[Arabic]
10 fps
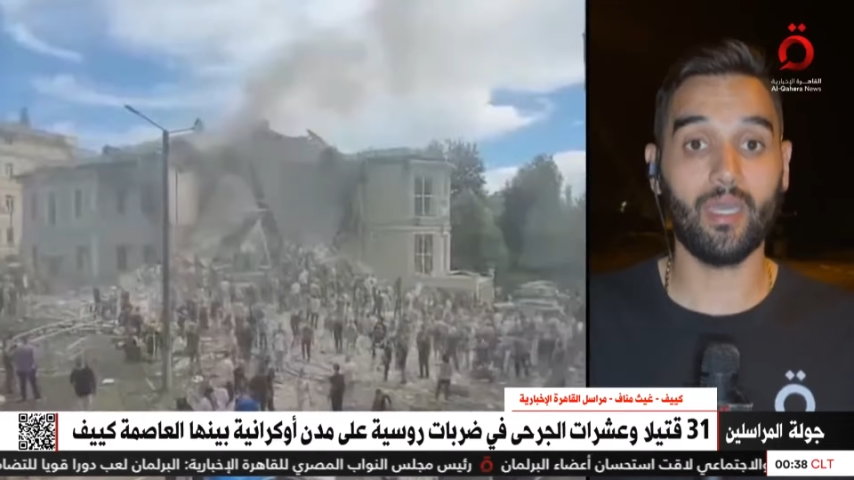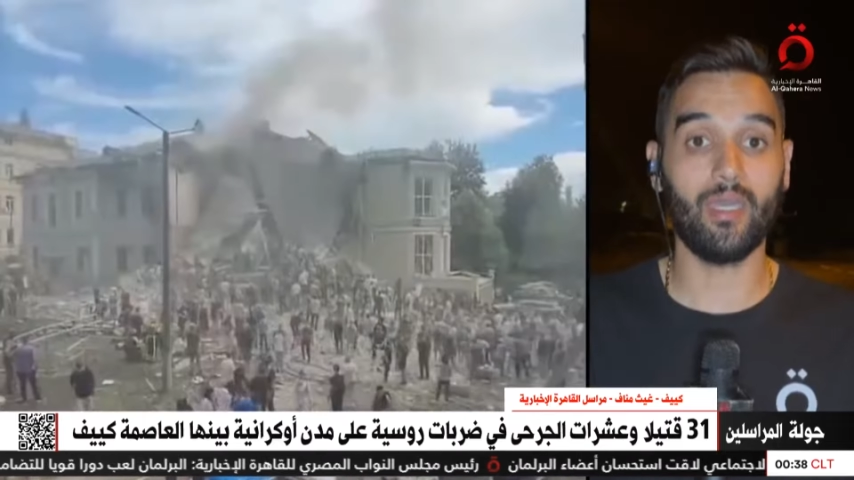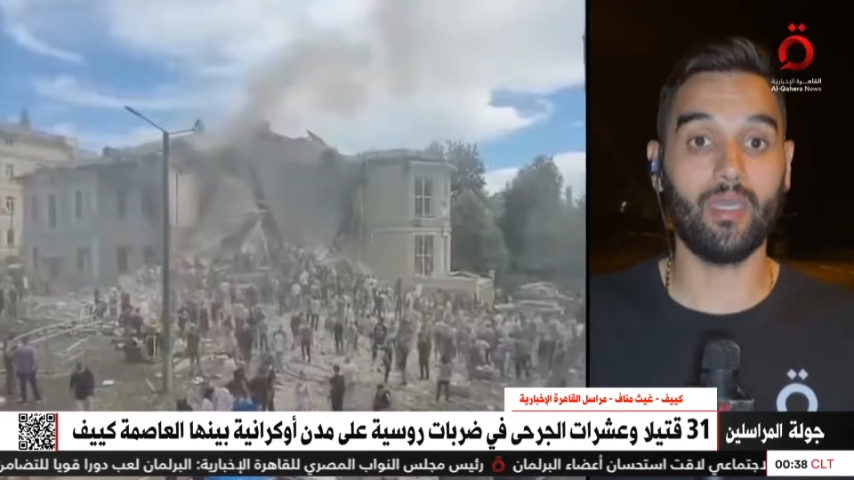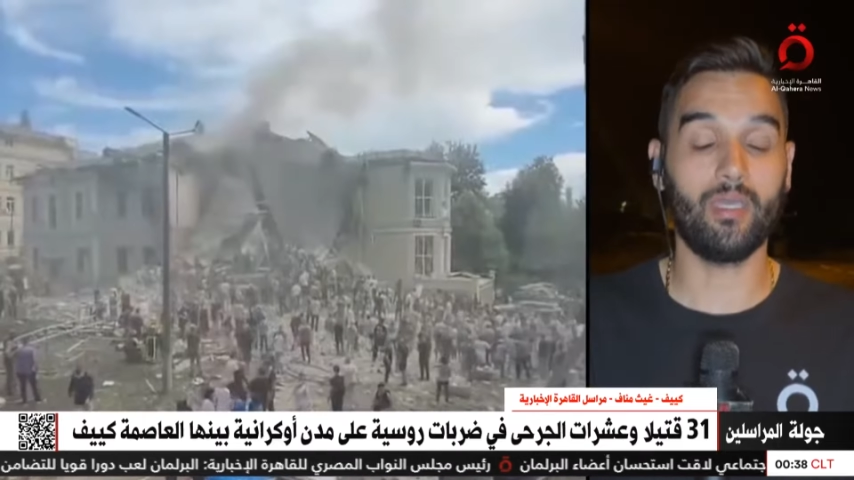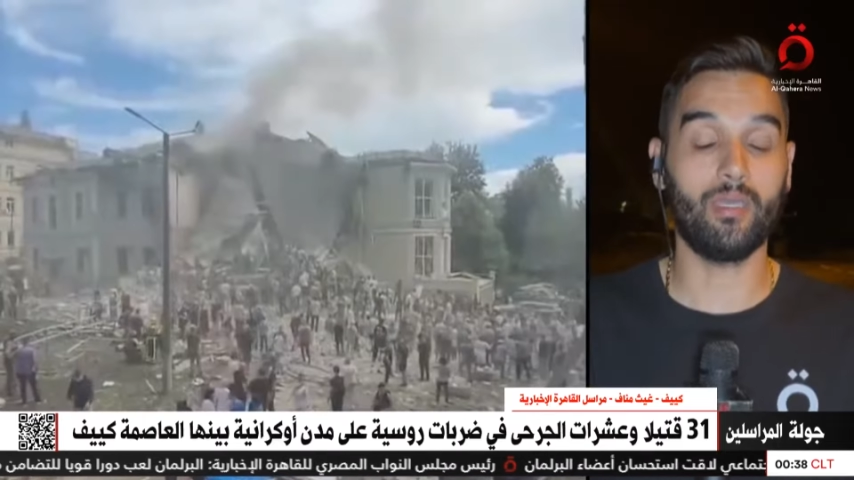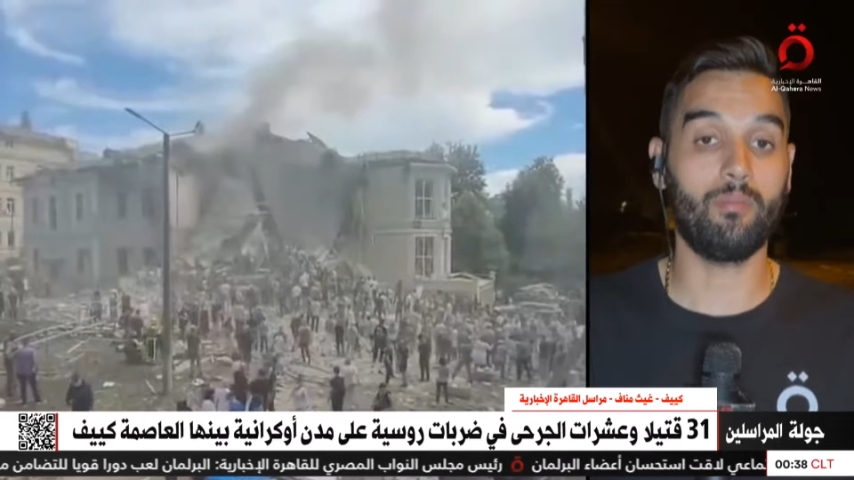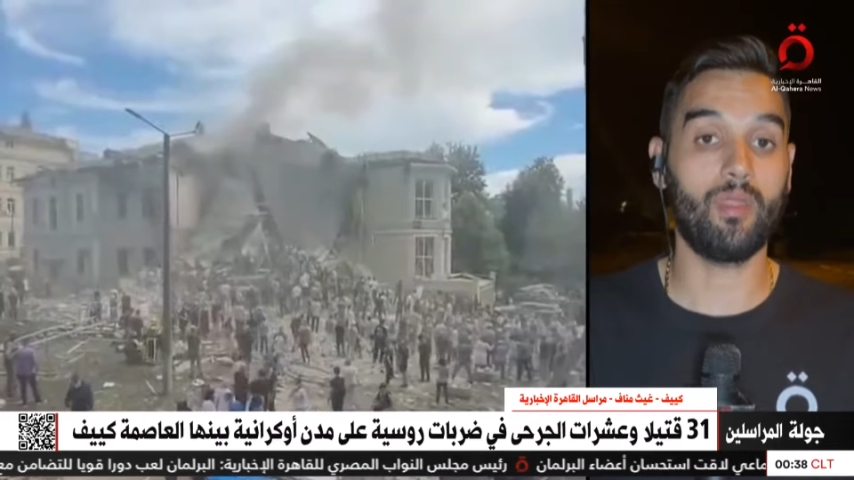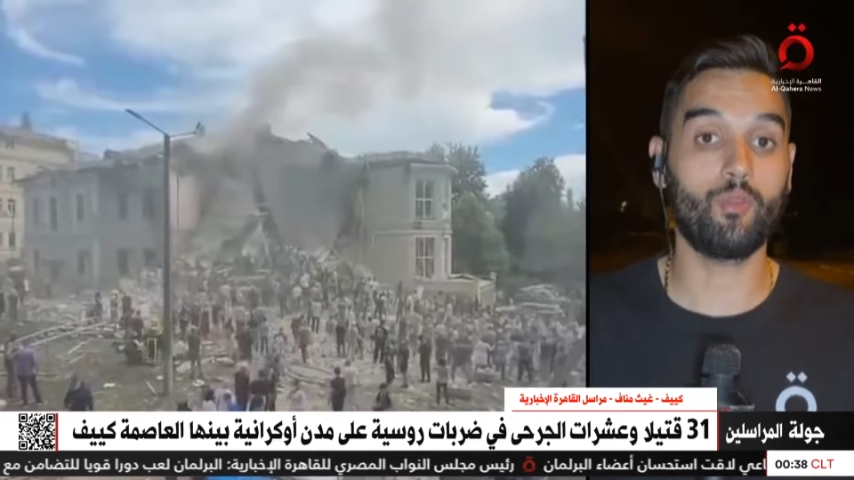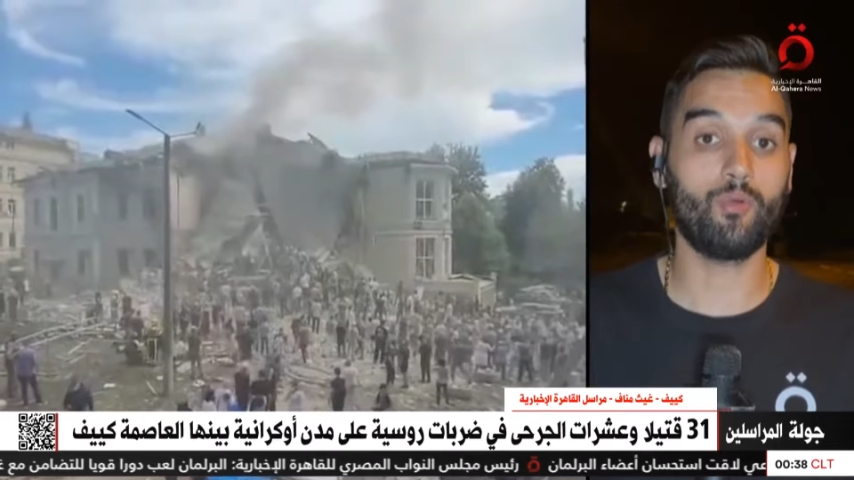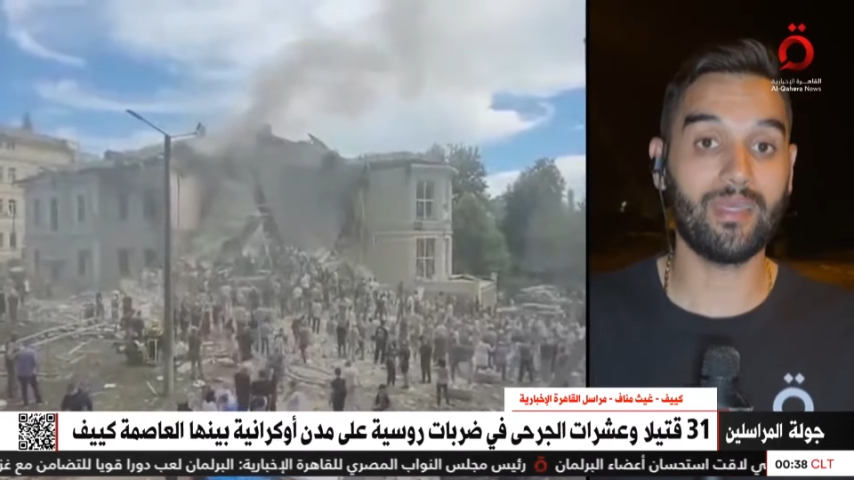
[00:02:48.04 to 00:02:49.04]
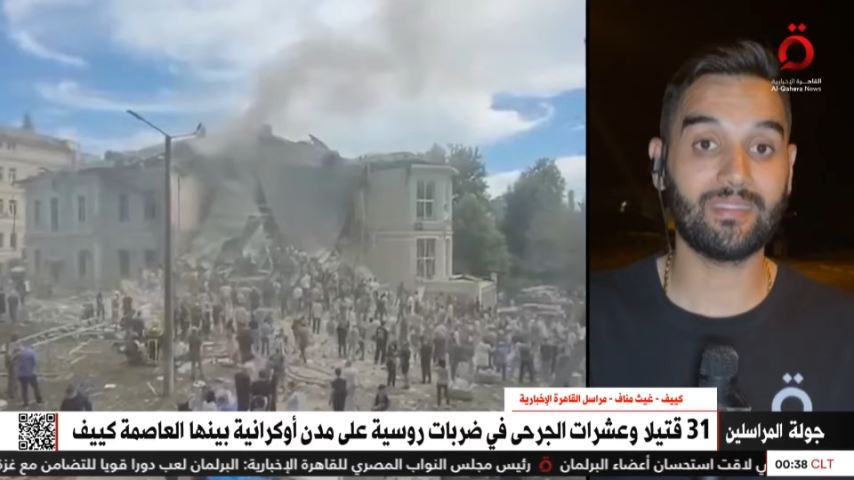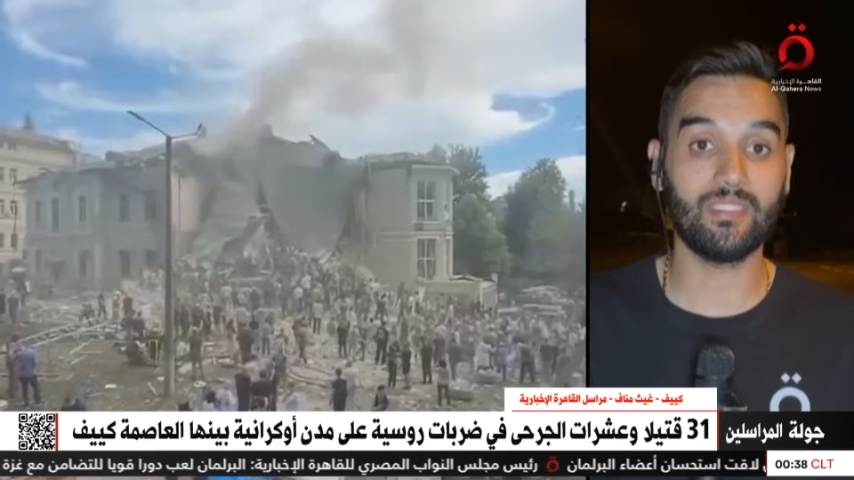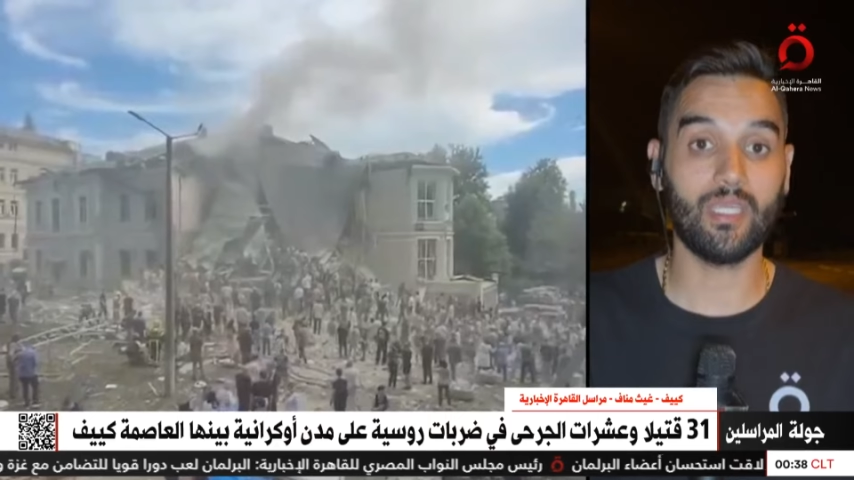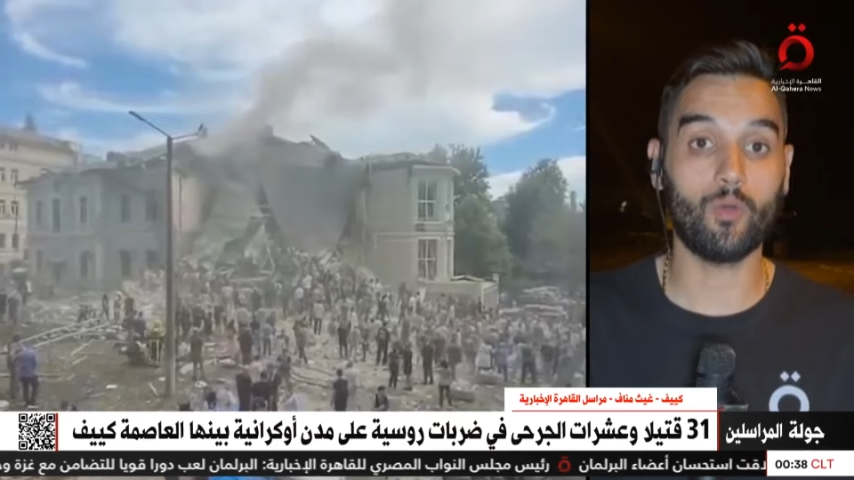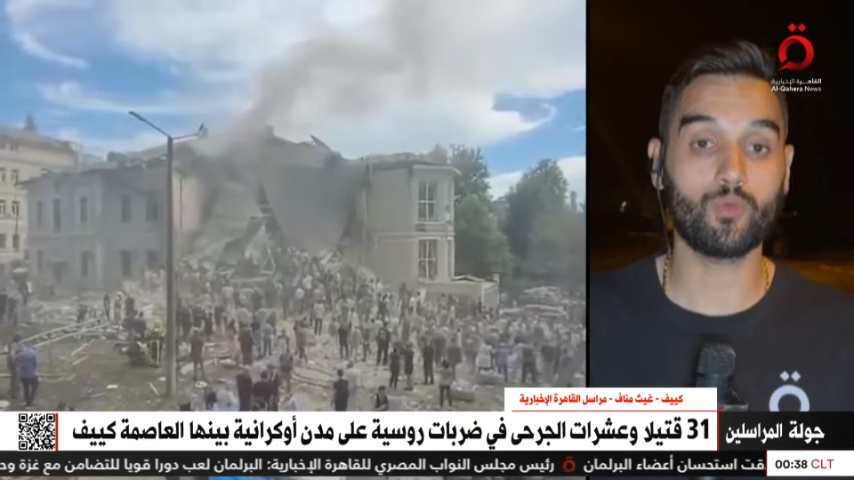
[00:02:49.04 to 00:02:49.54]
آه، منظومات
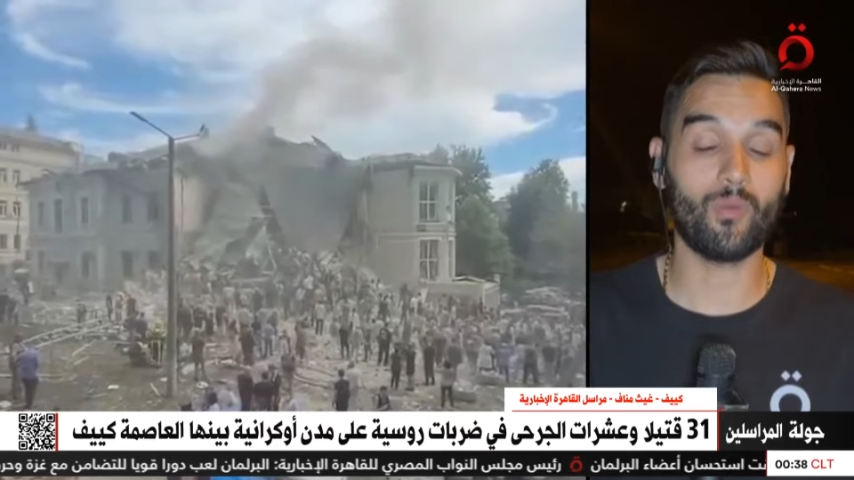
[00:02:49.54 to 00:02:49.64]
او